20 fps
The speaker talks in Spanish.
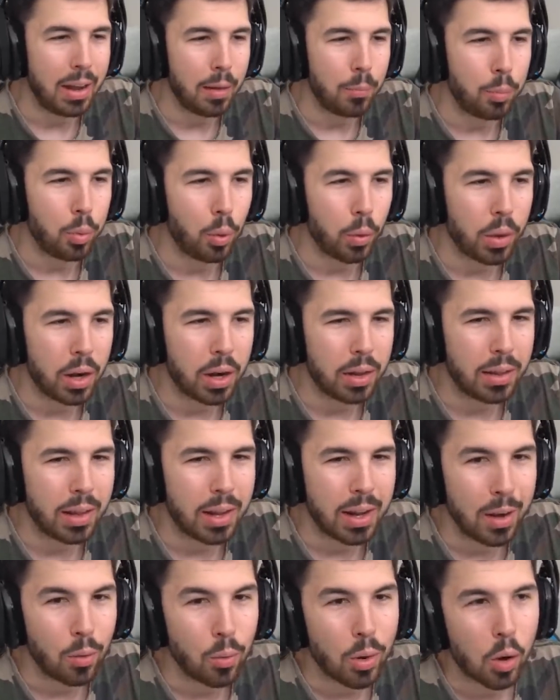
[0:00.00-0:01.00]
El poder
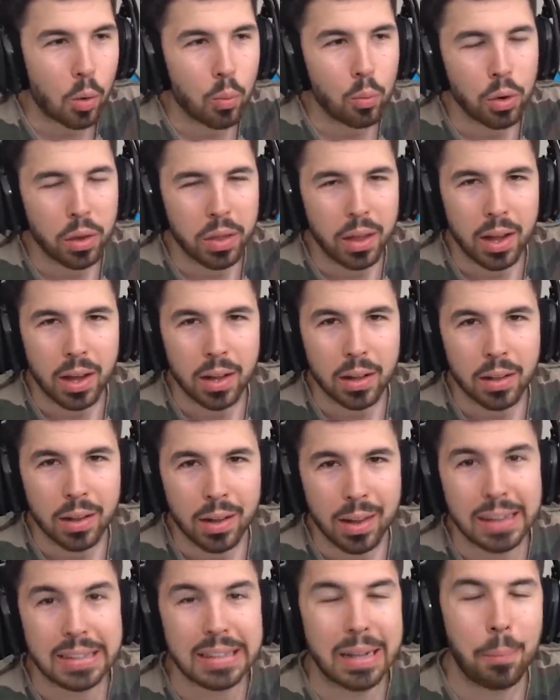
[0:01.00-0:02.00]
tener una comunidad que está